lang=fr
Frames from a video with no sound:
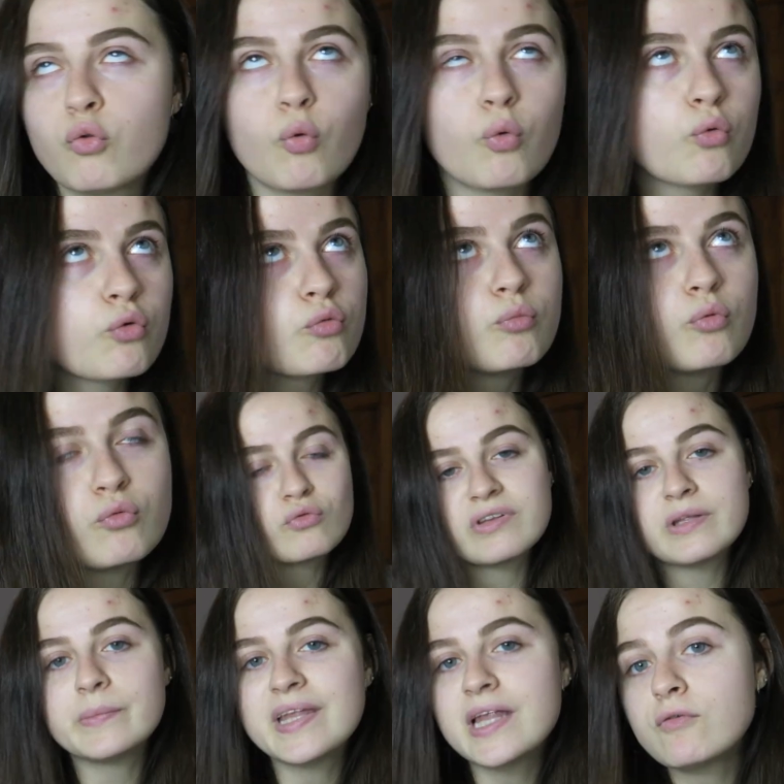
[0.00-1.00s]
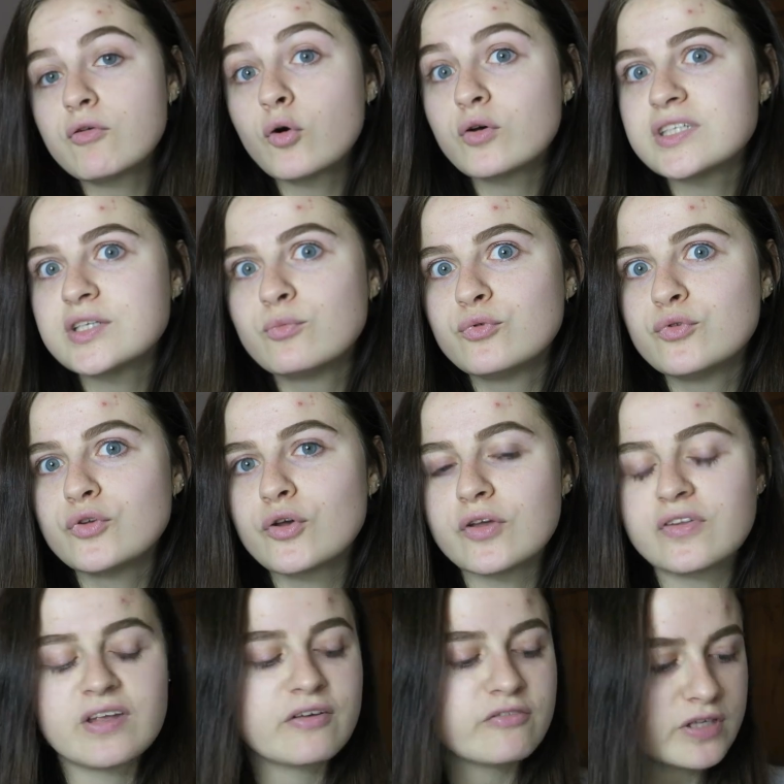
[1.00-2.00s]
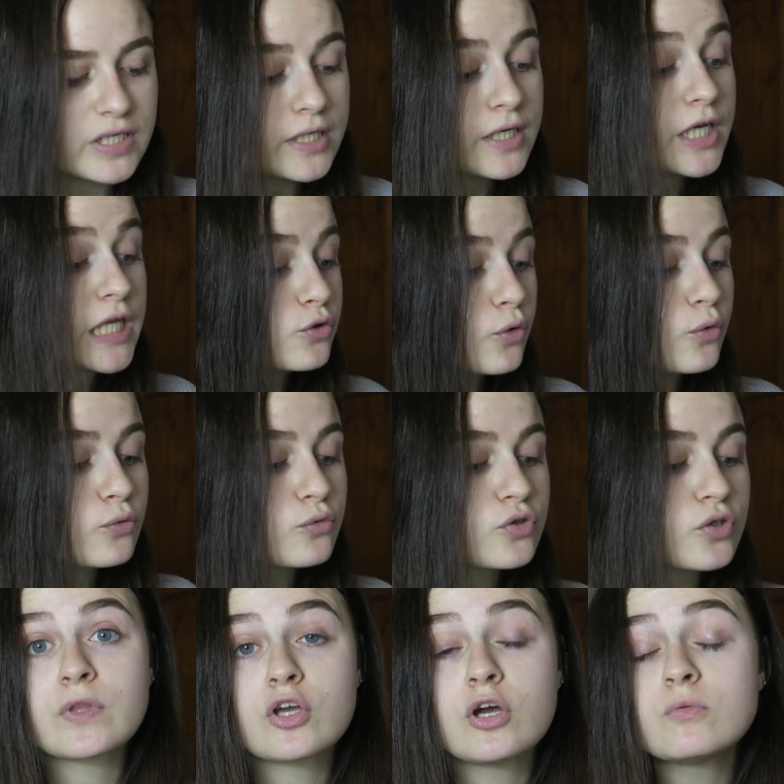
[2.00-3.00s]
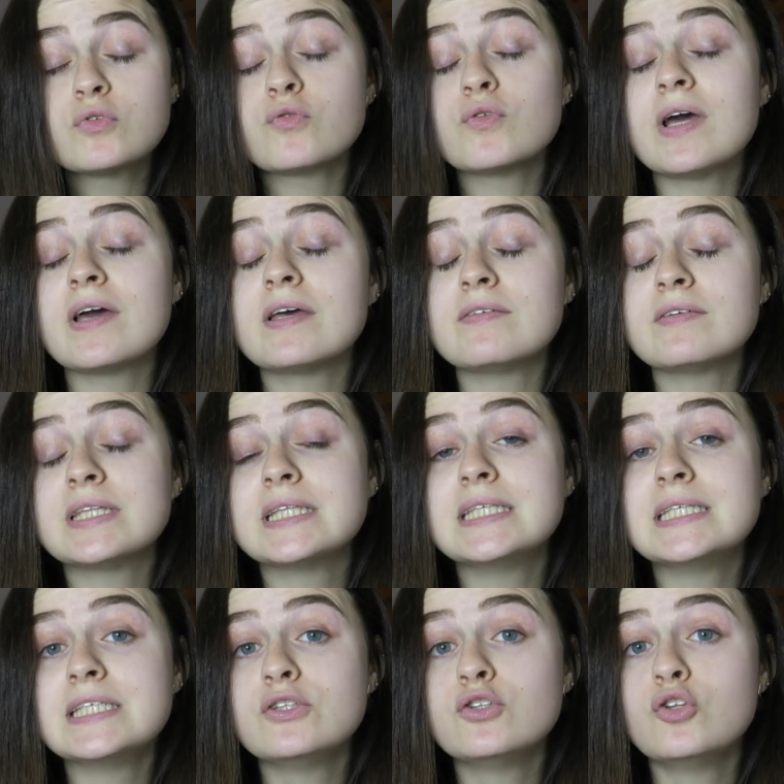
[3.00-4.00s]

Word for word: Donc bon, c'est bien d'avoir aussi plusieurs avis. Donc, comme je vous l'avais dit